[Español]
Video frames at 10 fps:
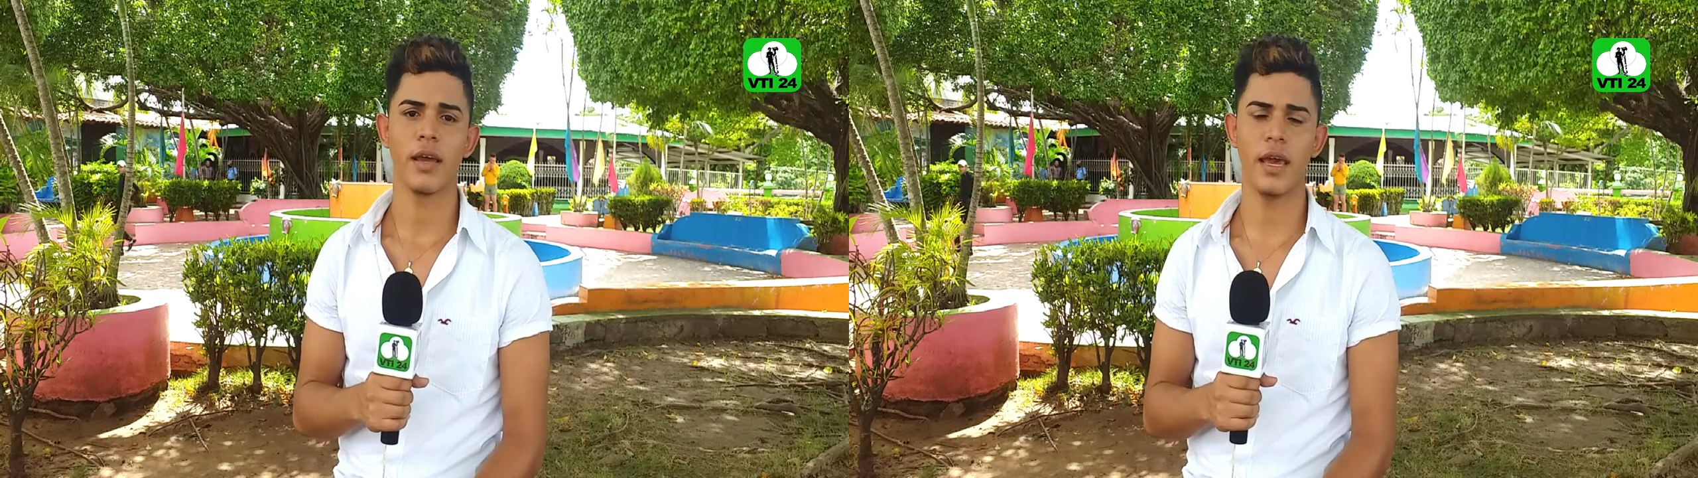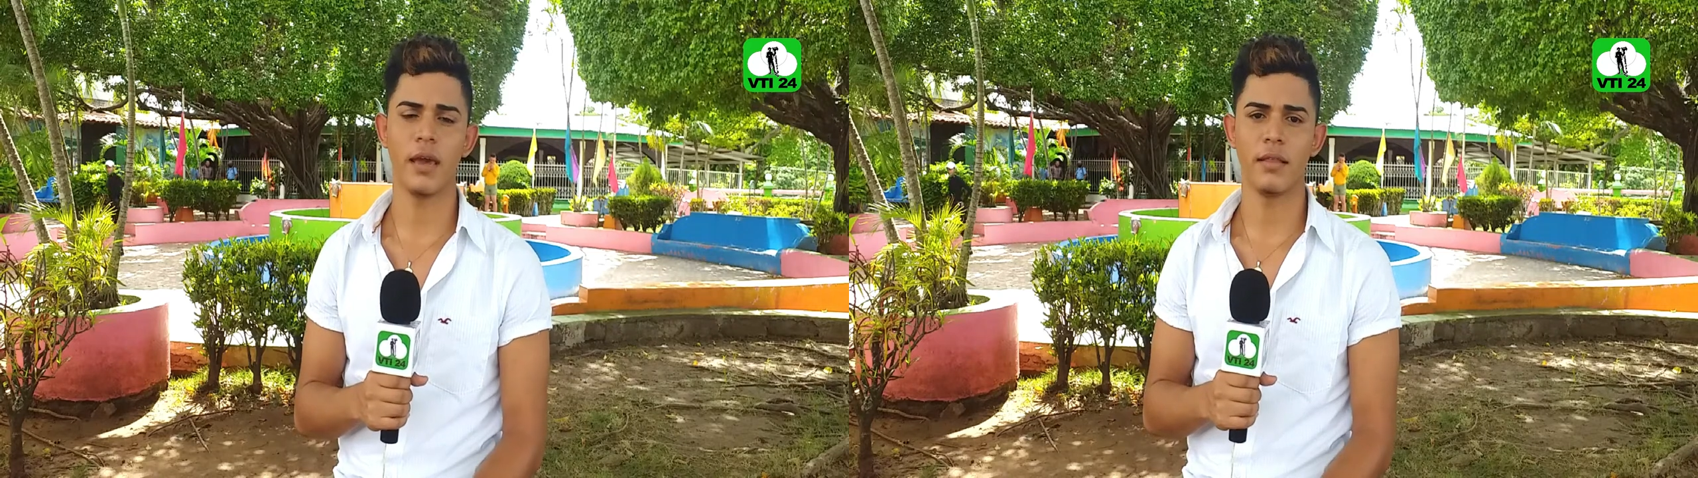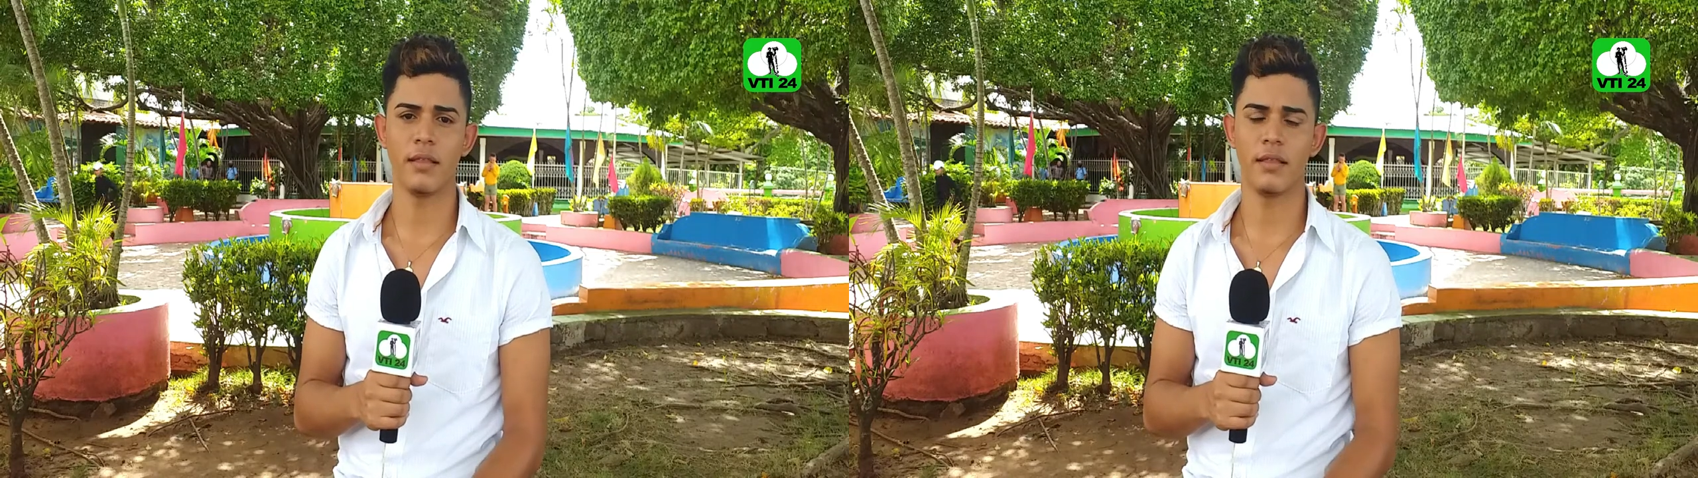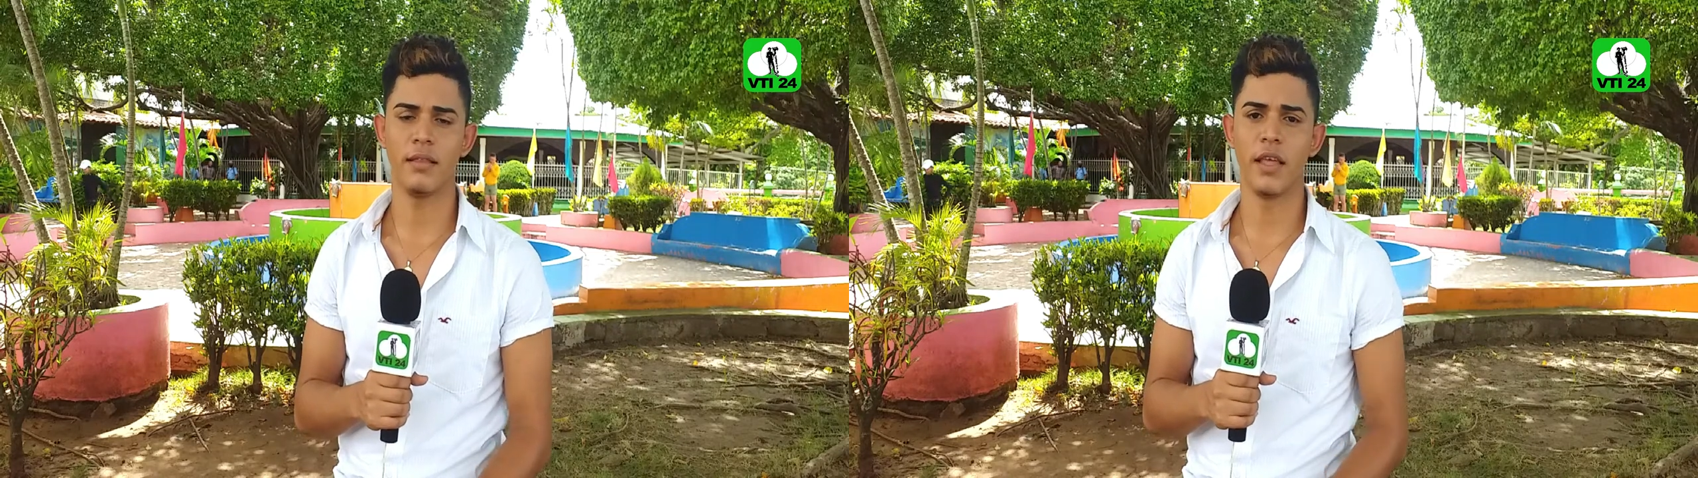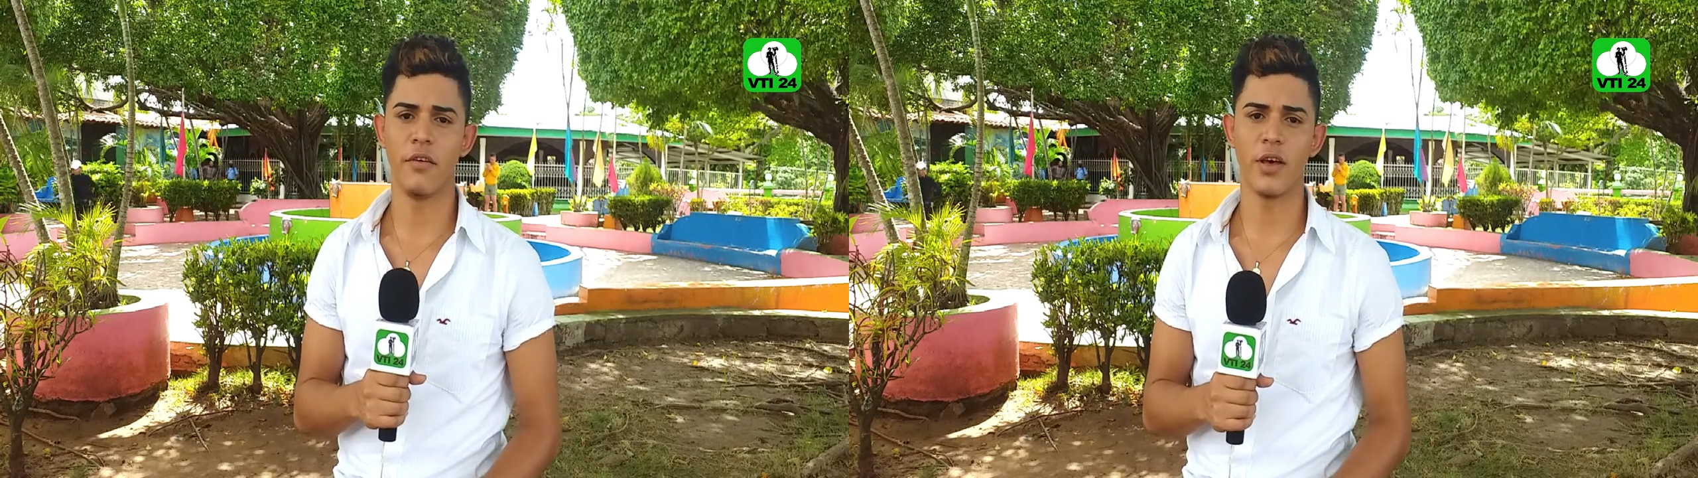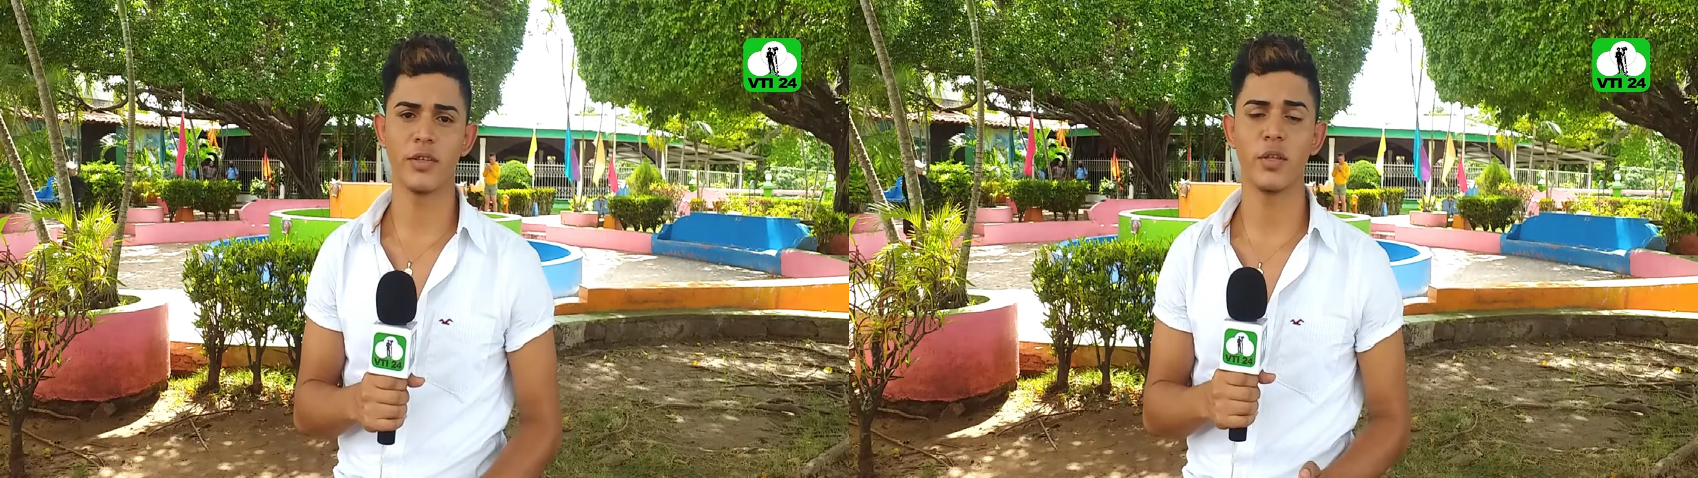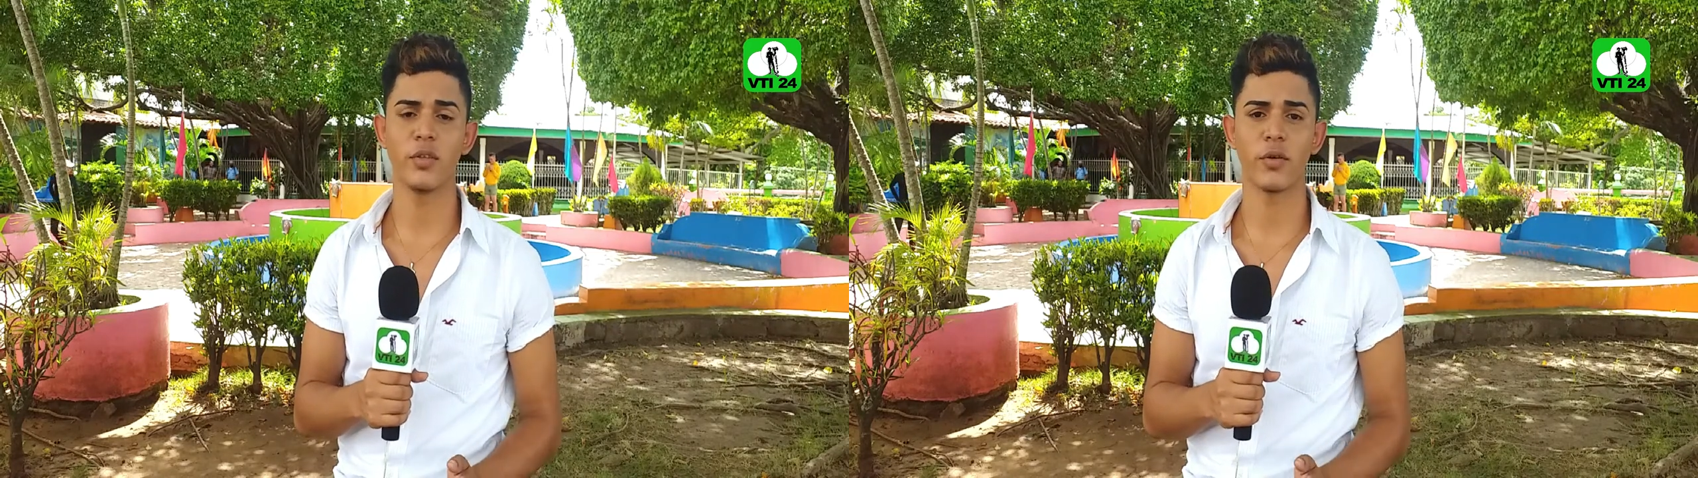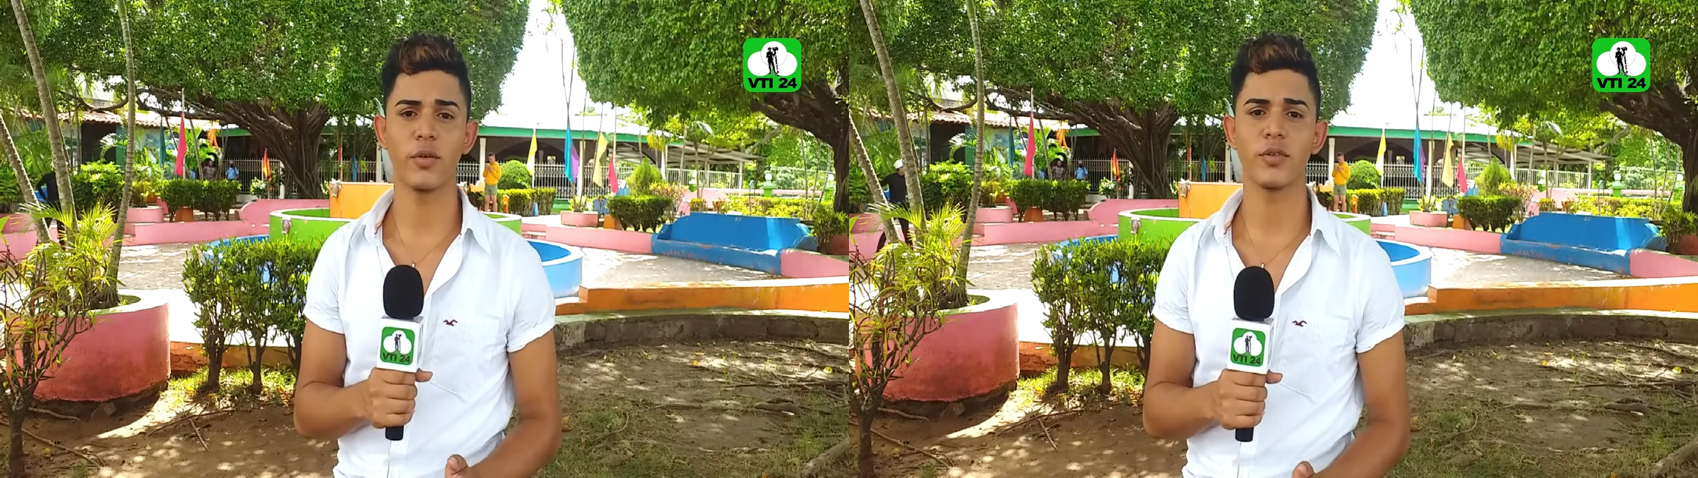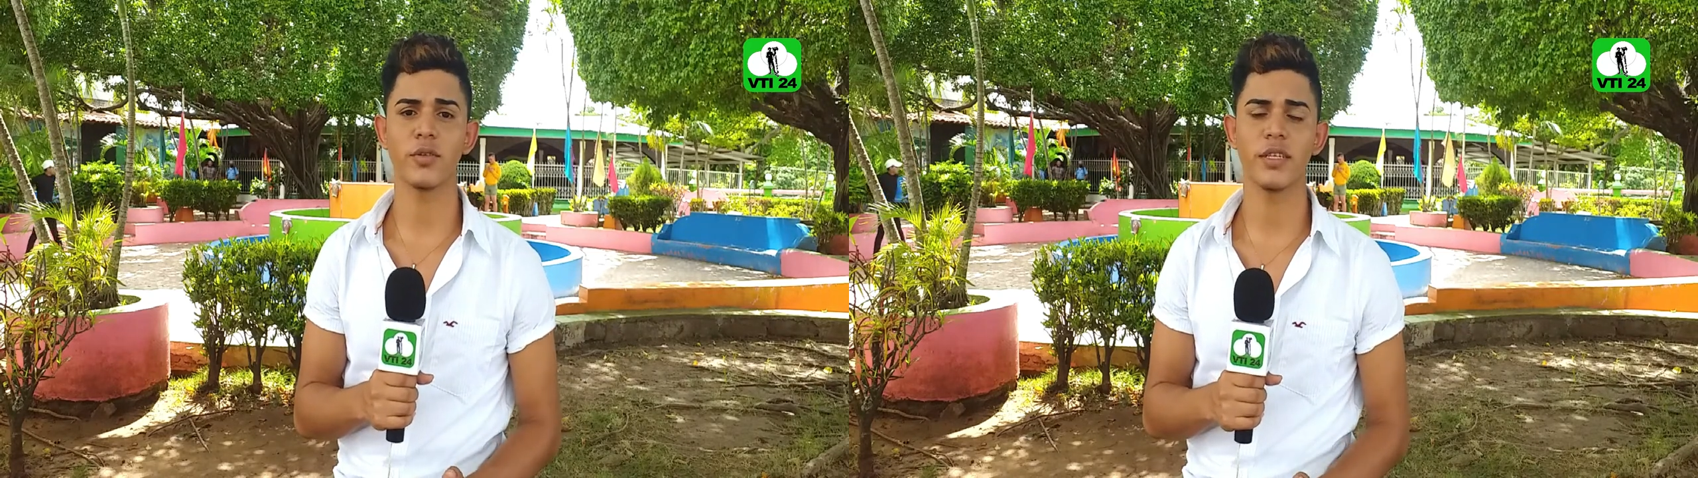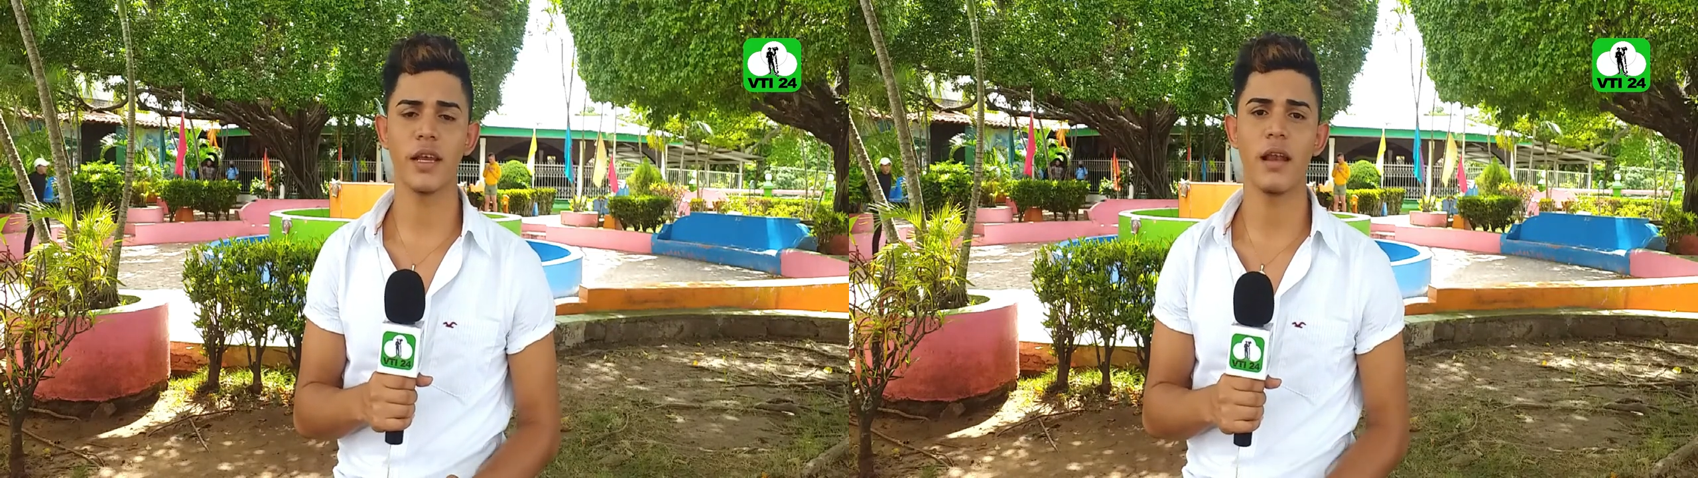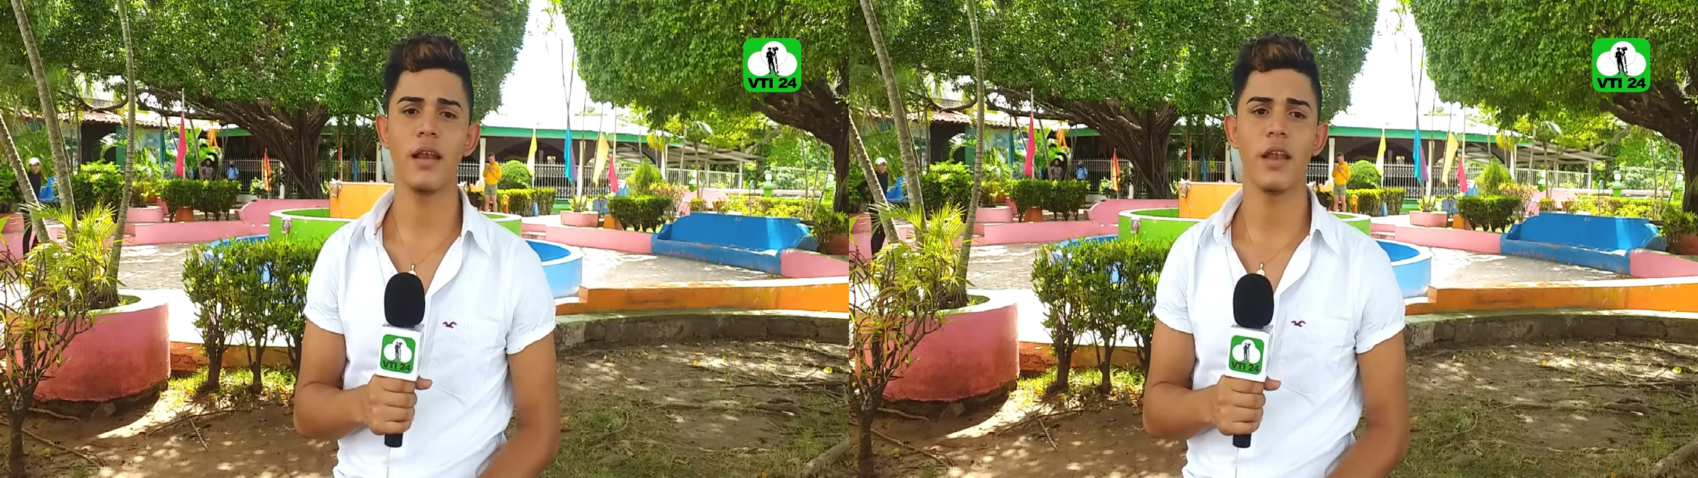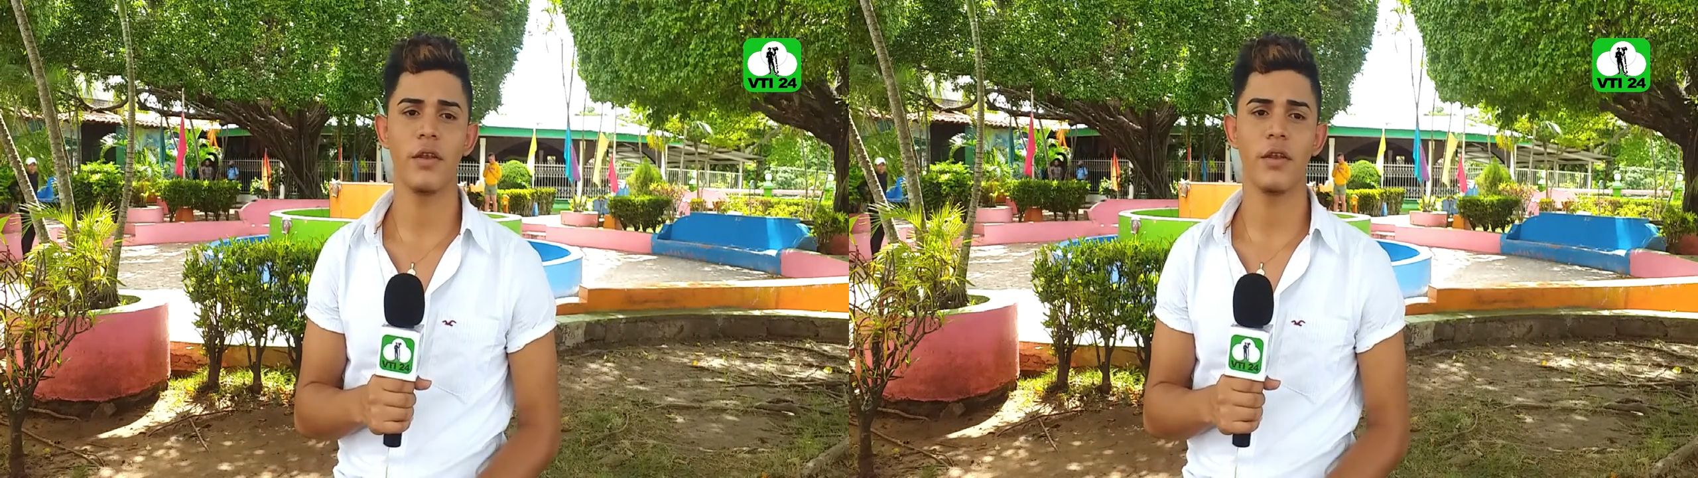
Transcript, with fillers: que debido a su entorno social